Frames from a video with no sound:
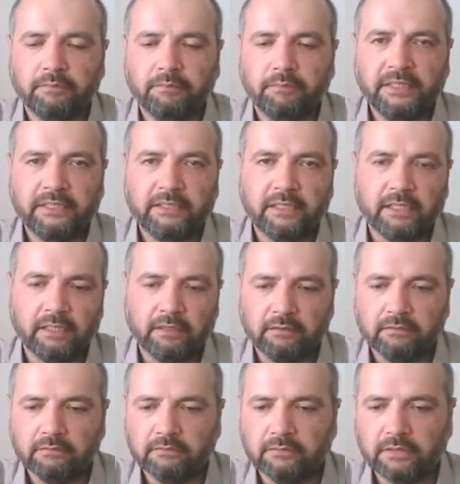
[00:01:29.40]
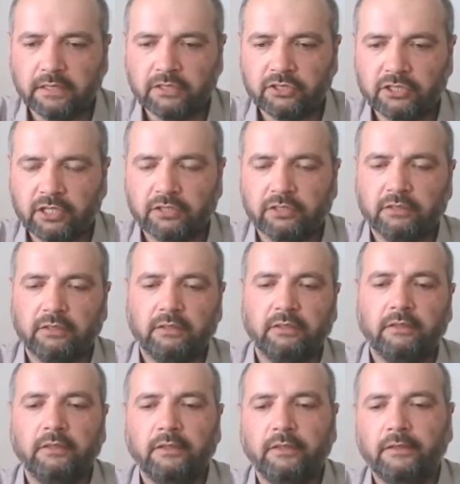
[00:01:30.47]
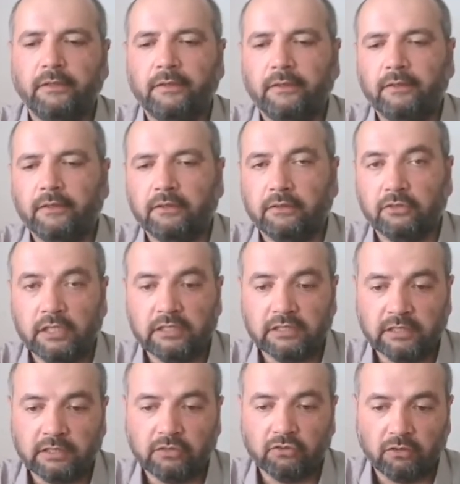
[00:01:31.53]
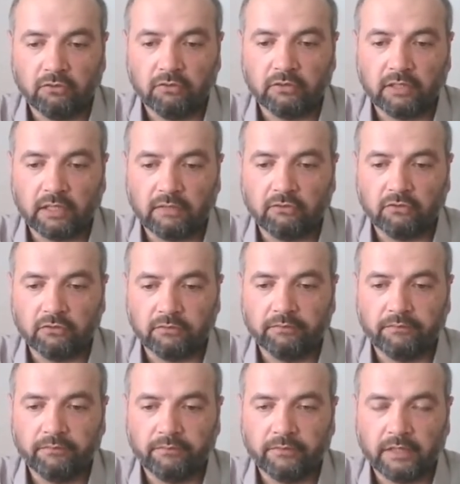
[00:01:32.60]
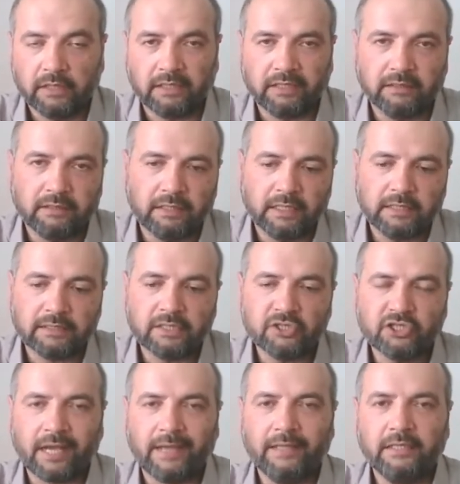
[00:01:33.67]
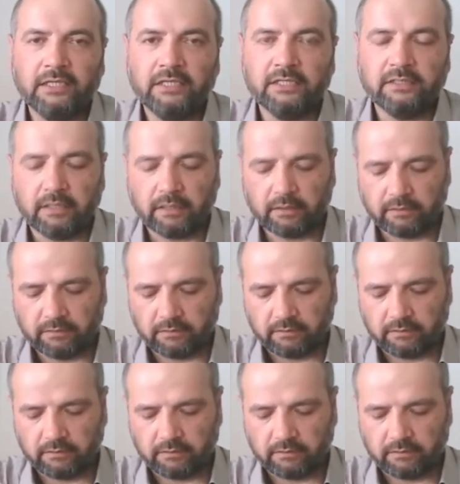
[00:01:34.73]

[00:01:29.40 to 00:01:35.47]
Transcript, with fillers: пытки над женщиной. Если кто вот так вот, это, это джагилийские.